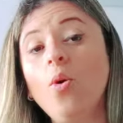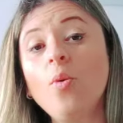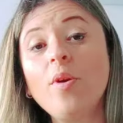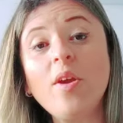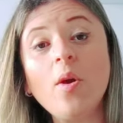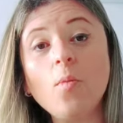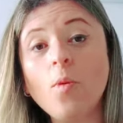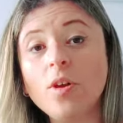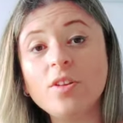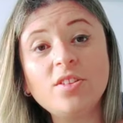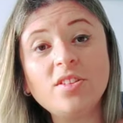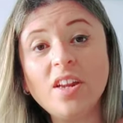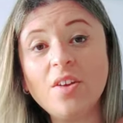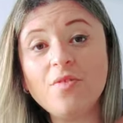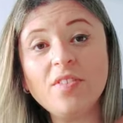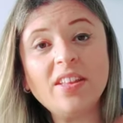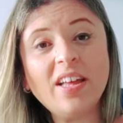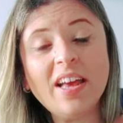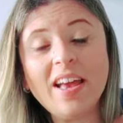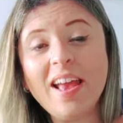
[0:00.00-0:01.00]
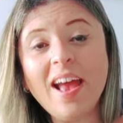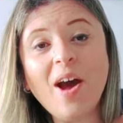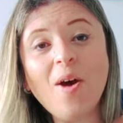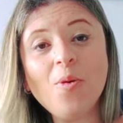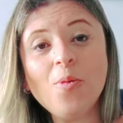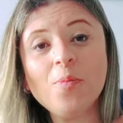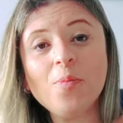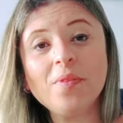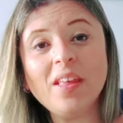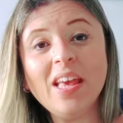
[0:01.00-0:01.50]
O que eu mostro é a vida
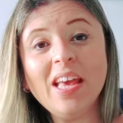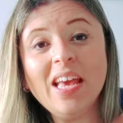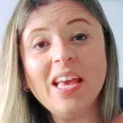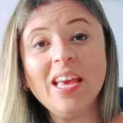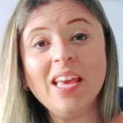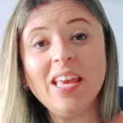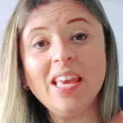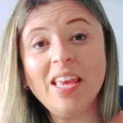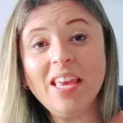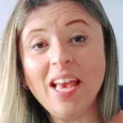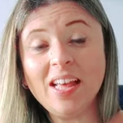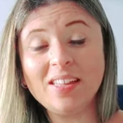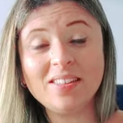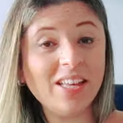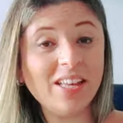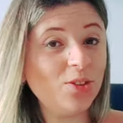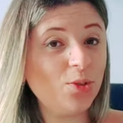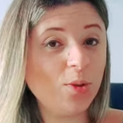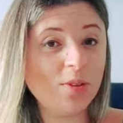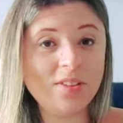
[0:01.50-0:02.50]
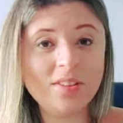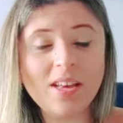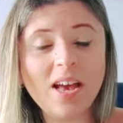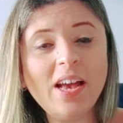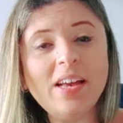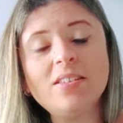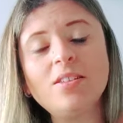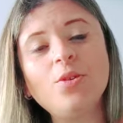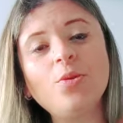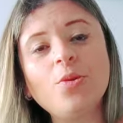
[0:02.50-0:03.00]
real. E as redes
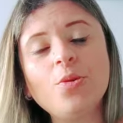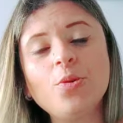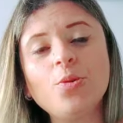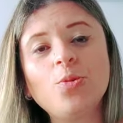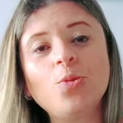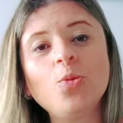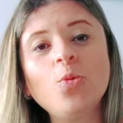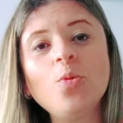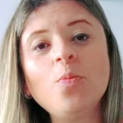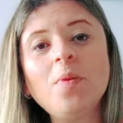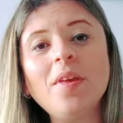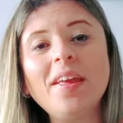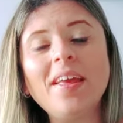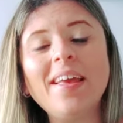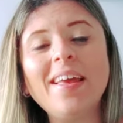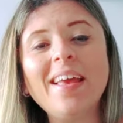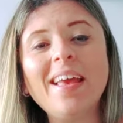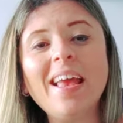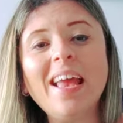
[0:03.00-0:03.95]
sociais e o YouTube,